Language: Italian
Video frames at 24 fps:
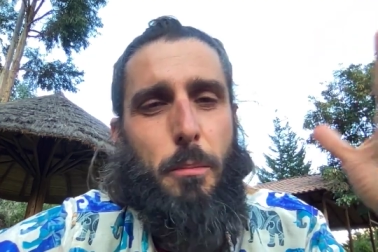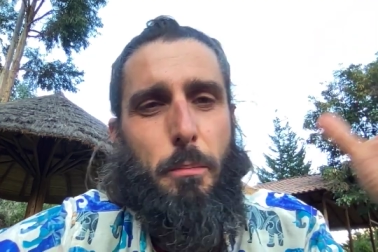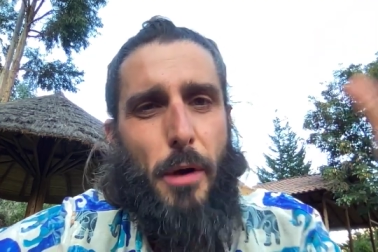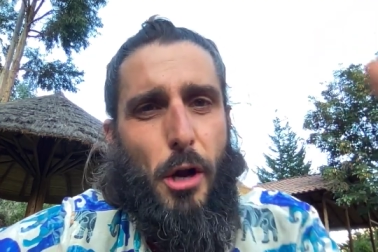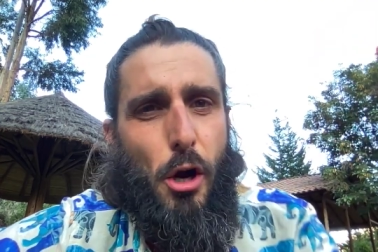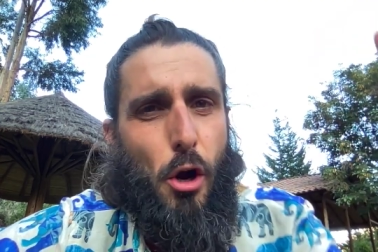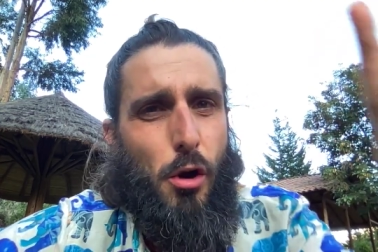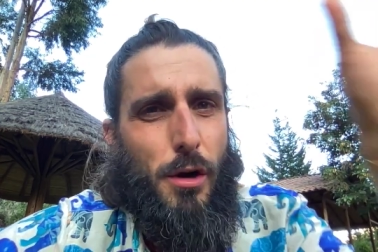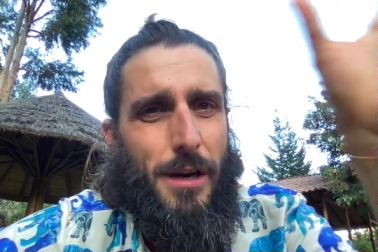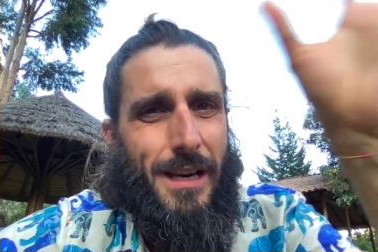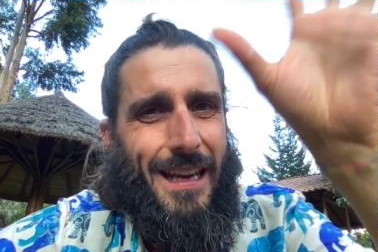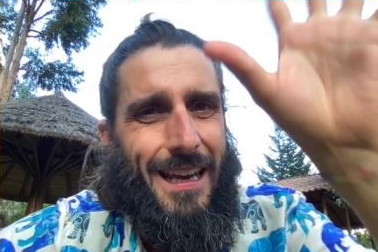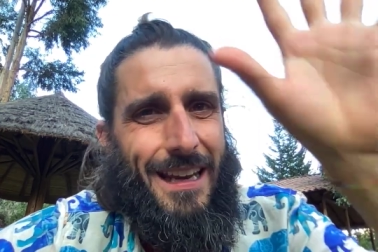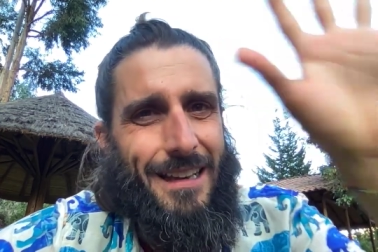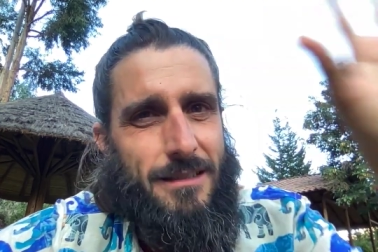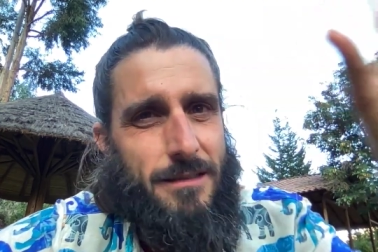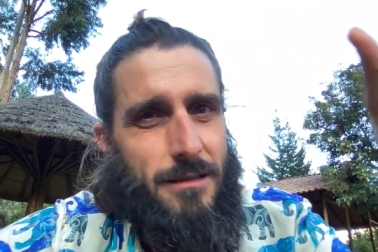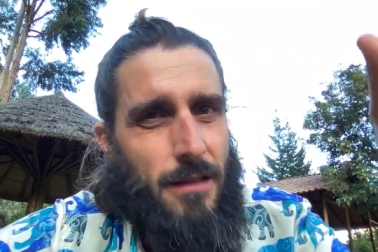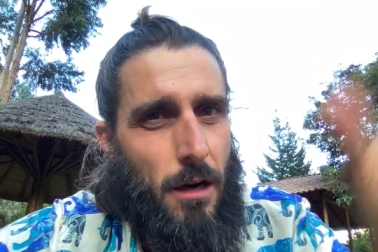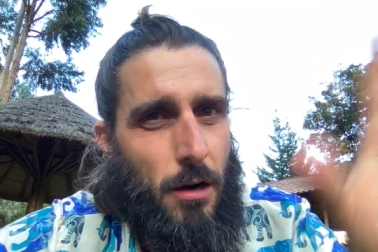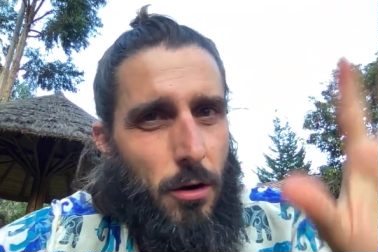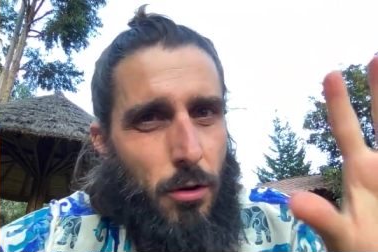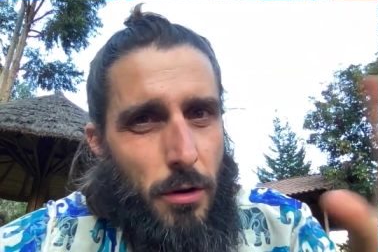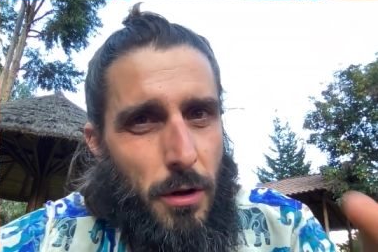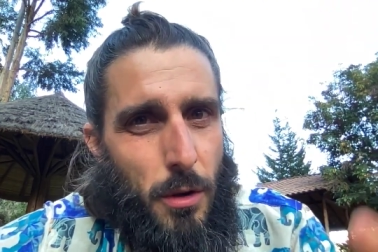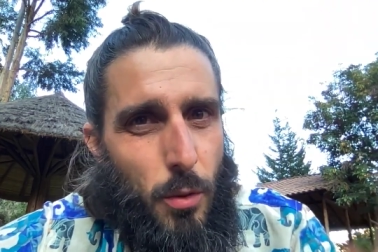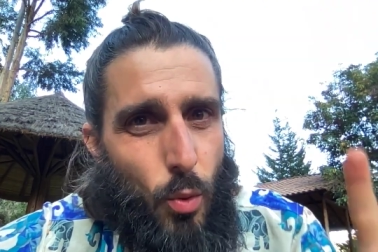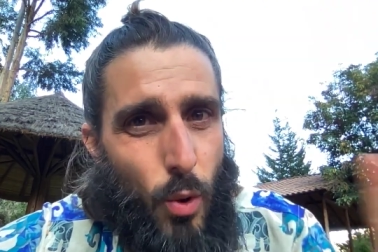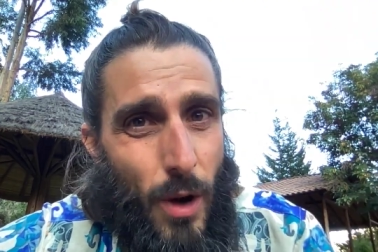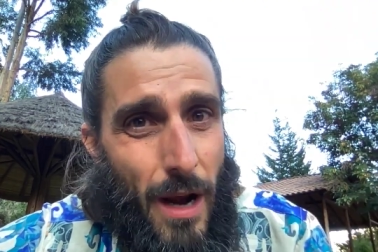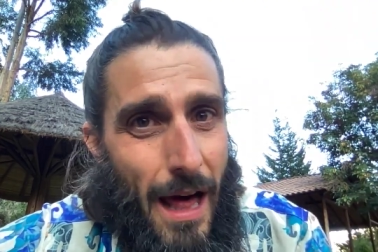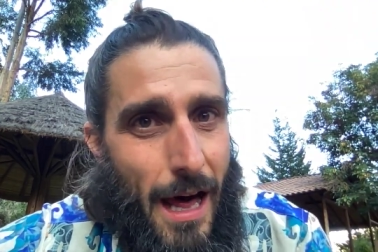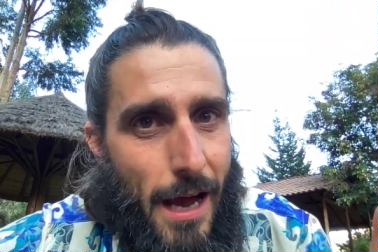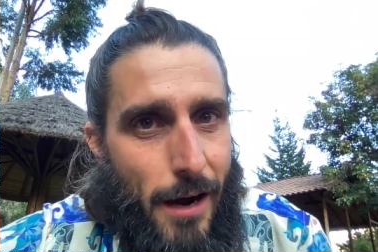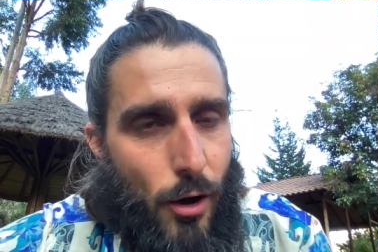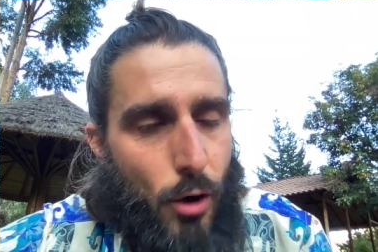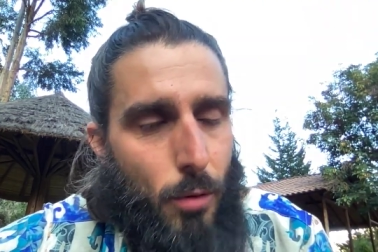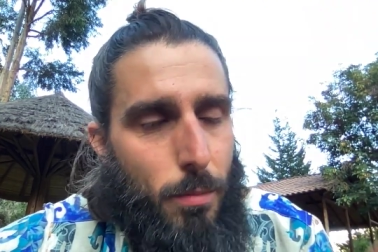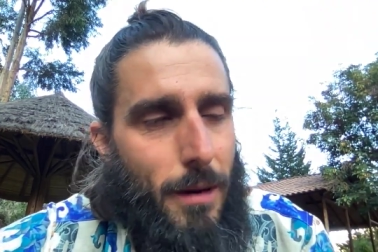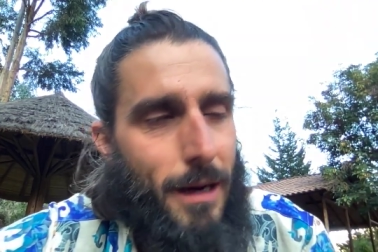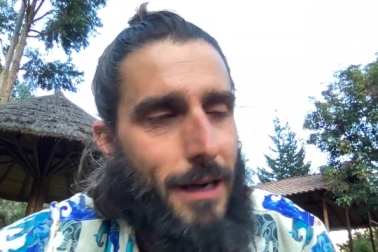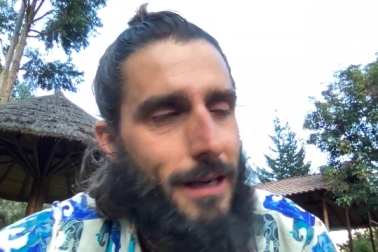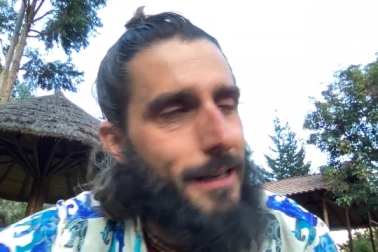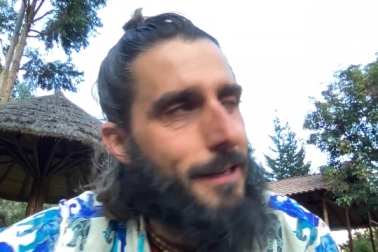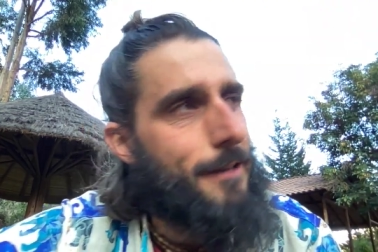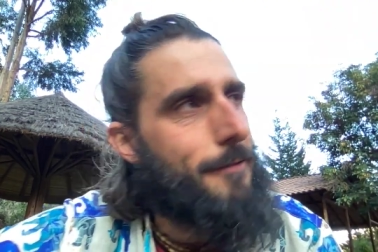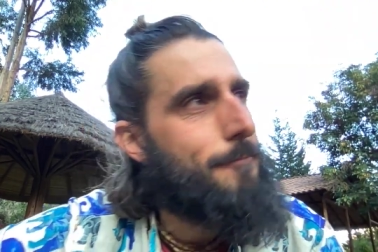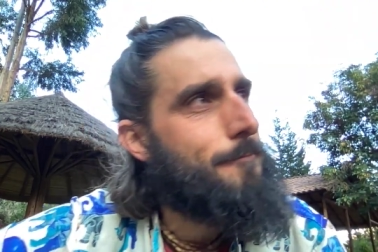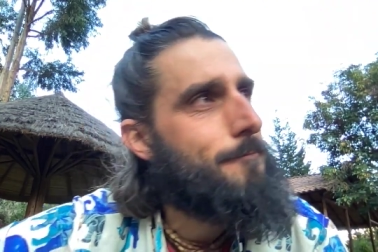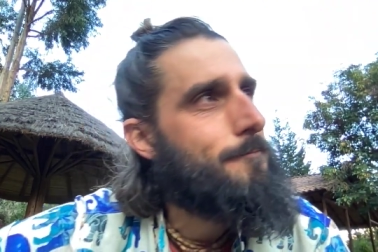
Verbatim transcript: però rientrano in quella roba lì.